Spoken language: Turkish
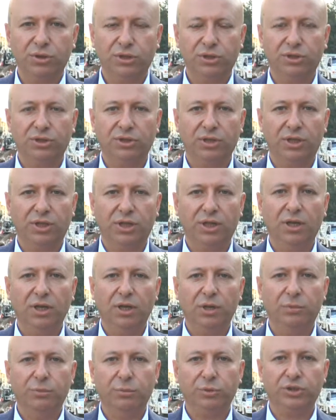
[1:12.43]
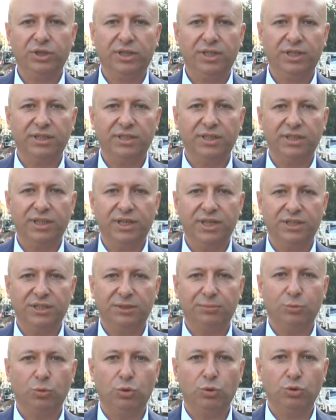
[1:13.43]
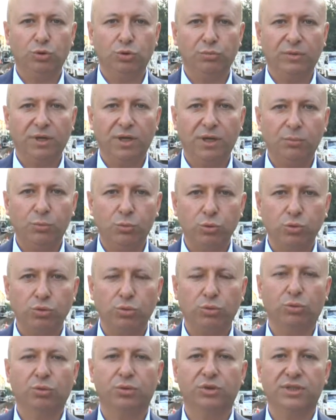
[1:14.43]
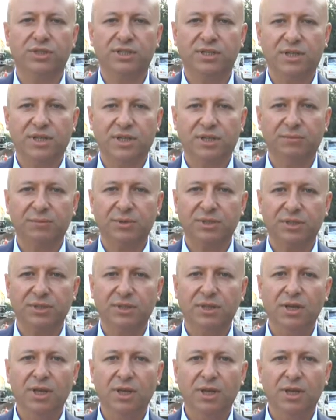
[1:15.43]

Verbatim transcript: İnşallah bu şekilde değişim dönüşümle bütün Koca Sinan'ımızın